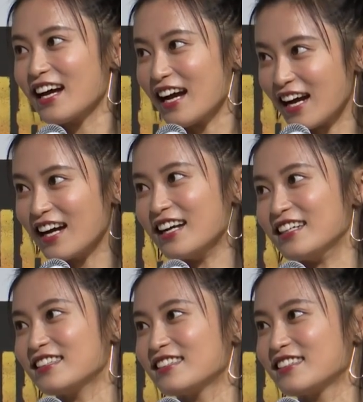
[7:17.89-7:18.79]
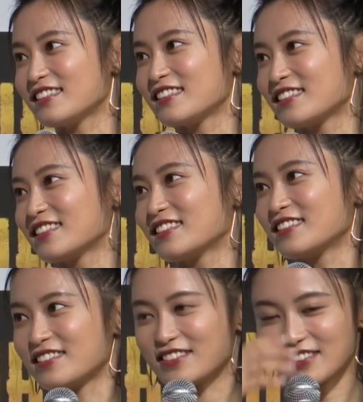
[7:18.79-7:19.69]
はい、あ、そう
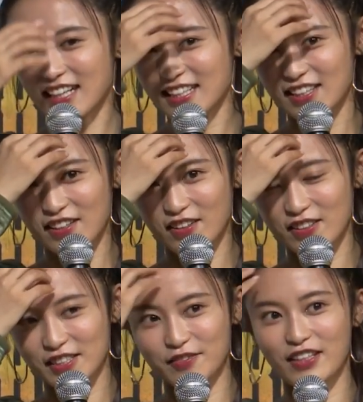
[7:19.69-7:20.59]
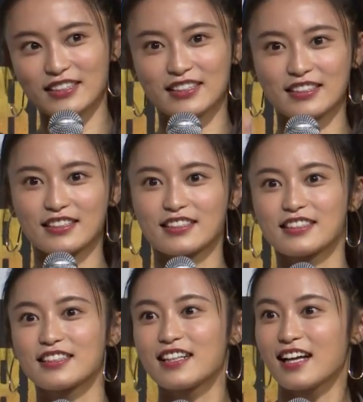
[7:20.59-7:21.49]
なんですね。お誕生日という
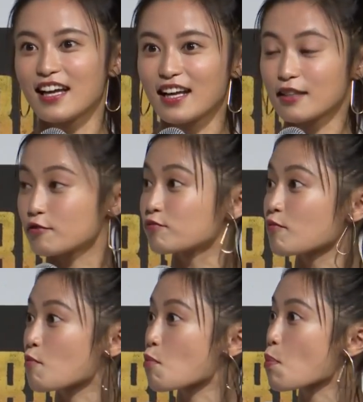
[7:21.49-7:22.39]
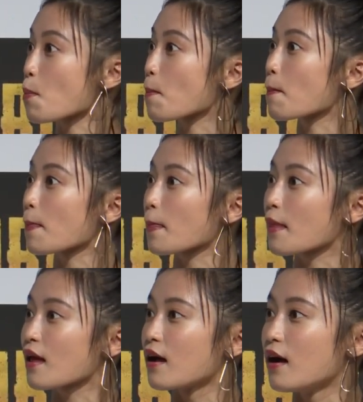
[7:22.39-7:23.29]
とね、あのご自身が主役の
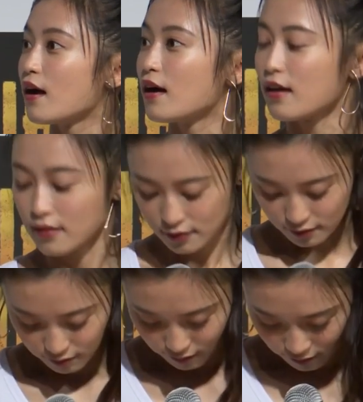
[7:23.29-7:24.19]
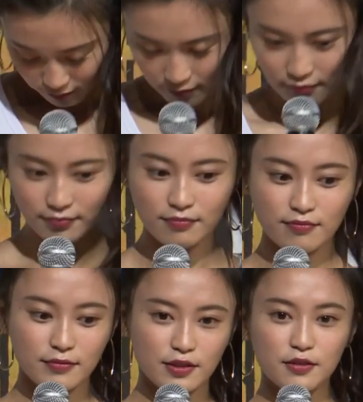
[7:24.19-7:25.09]
日ですけども、
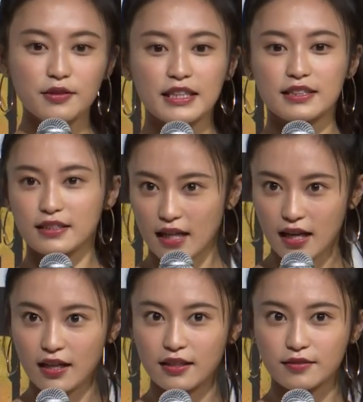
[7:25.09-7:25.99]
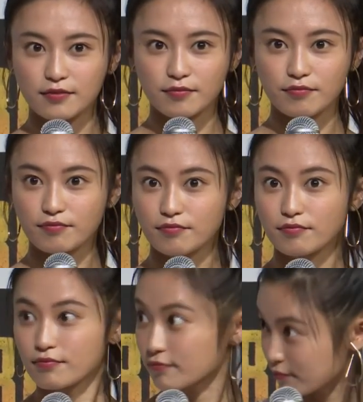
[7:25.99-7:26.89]
うん、そうですね。感謝の方
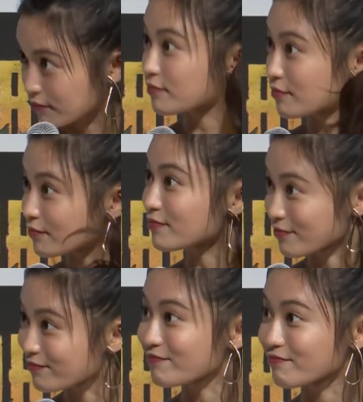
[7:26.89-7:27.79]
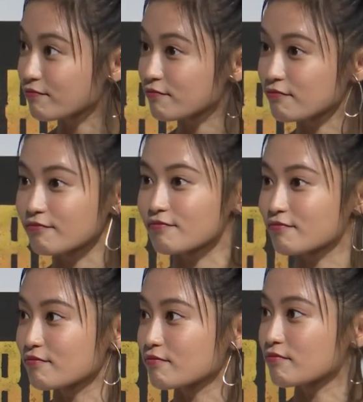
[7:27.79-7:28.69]
がはい強いということ
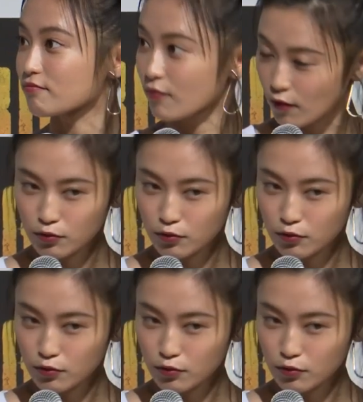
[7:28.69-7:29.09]
ですかね。